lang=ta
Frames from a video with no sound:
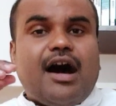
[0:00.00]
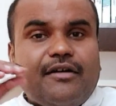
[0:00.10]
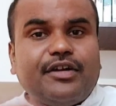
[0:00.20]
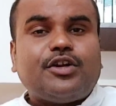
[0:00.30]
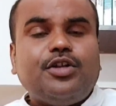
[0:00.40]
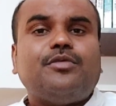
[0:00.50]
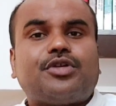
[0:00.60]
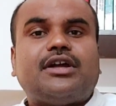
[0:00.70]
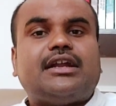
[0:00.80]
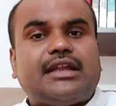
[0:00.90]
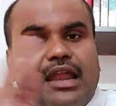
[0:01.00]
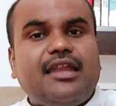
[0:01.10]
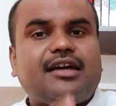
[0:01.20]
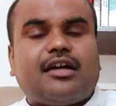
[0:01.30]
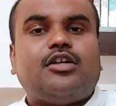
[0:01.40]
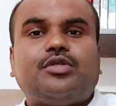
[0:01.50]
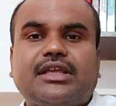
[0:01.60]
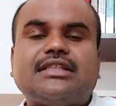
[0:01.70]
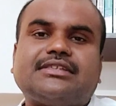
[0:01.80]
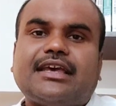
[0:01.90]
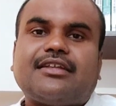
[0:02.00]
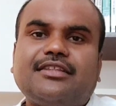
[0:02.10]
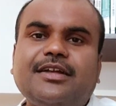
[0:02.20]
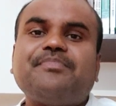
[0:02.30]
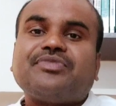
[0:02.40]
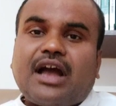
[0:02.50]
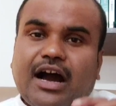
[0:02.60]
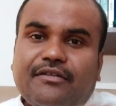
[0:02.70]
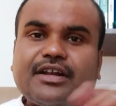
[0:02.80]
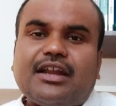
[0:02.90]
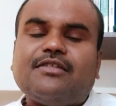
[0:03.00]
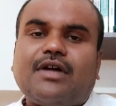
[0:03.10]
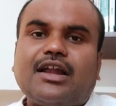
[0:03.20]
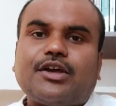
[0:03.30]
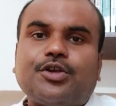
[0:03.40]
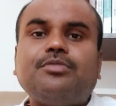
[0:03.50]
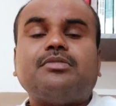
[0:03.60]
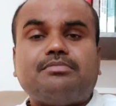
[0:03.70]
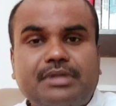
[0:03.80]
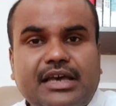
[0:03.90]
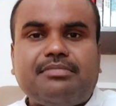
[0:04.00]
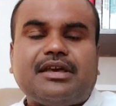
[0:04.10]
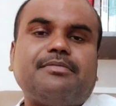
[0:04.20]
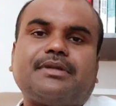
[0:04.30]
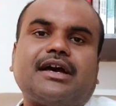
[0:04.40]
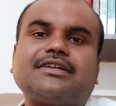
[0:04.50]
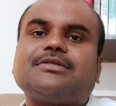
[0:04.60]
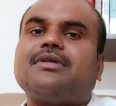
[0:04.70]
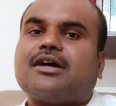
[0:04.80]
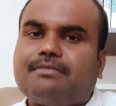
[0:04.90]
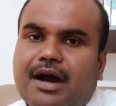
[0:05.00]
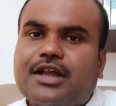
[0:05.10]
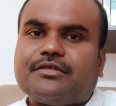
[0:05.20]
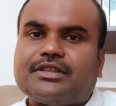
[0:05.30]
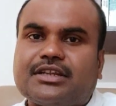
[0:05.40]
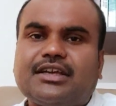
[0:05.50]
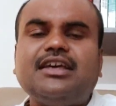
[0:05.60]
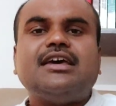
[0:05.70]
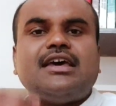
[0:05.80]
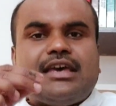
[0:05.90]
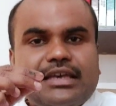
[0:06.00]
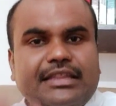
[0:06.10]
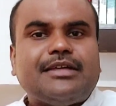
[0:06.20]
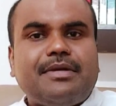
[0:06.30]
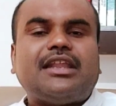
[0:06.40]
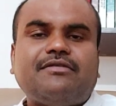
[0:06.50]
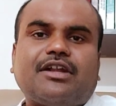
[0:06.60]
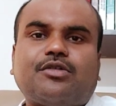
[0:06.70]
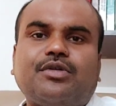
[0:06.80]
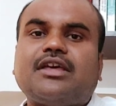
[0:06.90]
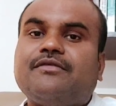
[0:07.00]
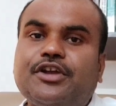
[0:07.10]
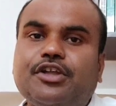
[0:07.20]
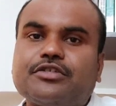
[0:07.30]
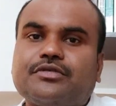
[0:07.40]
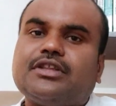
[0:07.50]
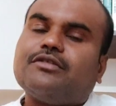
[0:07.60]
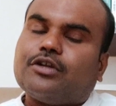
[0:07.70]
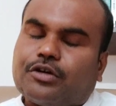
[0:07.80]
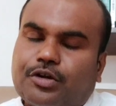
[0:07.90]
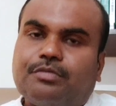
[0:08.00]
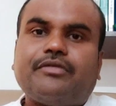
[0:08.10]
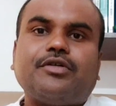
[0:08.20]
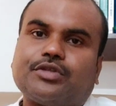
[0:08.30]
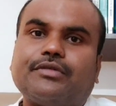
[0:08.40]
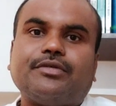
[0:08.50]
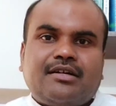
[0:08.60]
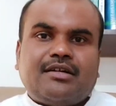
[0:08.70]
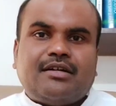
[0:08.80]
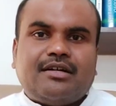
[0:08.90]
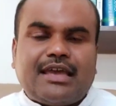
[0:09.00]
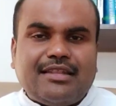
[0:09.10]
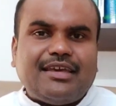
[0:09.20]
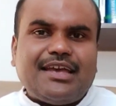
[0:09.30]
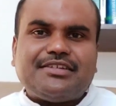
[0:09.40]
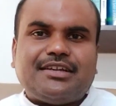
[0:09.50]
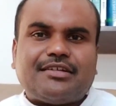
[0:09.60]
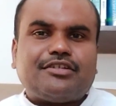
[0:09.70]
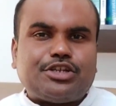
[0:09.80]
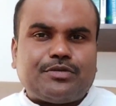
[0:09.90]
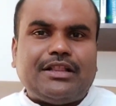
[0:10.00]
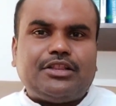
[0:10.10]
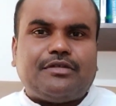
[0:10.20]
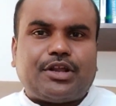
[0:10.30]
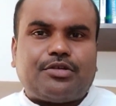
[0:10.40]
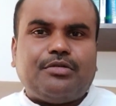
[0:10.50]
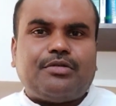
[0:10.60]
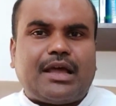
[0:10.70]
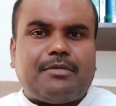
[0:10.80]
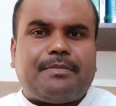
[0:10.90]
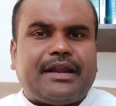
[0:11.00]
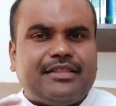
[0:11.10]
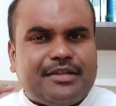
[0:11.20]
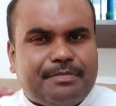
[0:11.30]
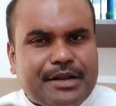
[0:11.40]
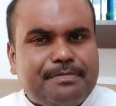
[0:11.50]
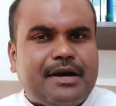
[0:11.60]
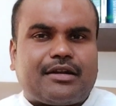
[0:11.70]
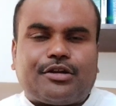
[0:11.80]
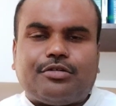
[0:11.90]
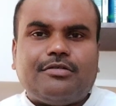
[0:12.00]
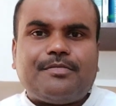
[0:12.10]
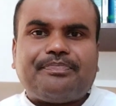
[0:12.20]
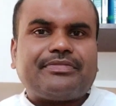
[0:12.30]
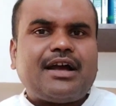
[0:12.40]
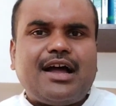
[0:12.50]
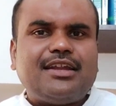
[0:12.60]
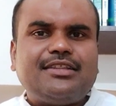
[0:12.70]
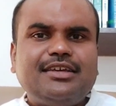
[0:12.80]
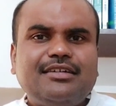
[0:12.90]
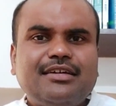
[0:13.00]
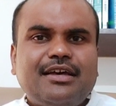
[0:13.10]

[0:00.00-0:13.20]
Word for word: அவர்களும் ஒரு நல்ல கல்லூரியில் சேர்ந்து அவர்கள் வாழ்க்கையும் மிக மிக பிரகாசமாக மாறுவதற்கு இந்த மாதிரி வரக்கூடிய வீடியோஸ் வந்து அவங்களுக்கு ரொம்பவே உதவும் எல்கேஜியிலிருந்து டுவெல்த்து வரைக்கும் நம்ம படித்த படிப்பாக இருக்கட்டும் அல்லது